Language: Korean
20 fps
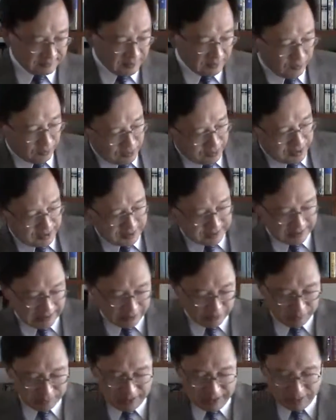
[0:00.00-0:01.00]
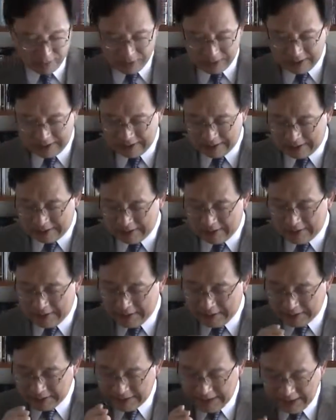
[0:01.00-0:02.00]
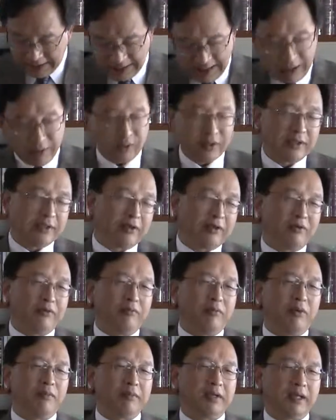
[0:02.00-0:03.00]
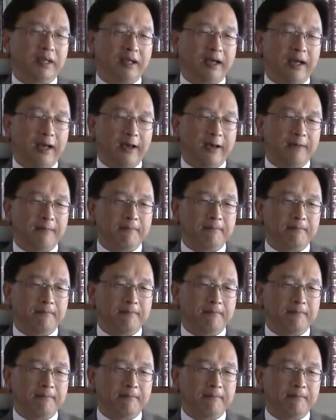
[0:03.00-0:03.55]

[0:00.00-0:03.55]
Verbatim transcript: 오늘 사도 바울이 얘기하고 있는 것은 뭡니까?